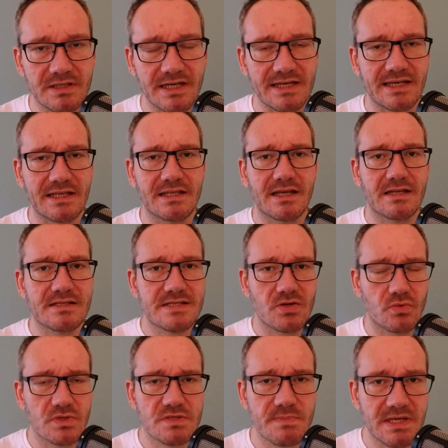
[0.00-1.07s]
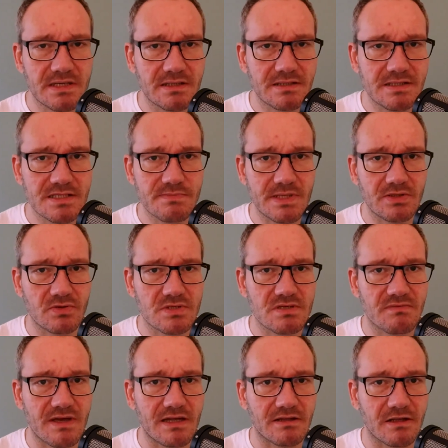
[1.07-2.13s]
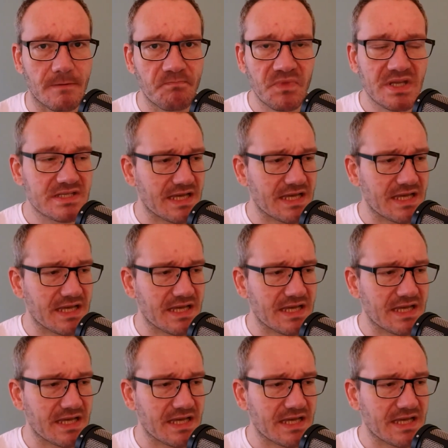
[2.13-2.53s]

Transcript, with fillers: Regenerationsmechanismen und so weiter.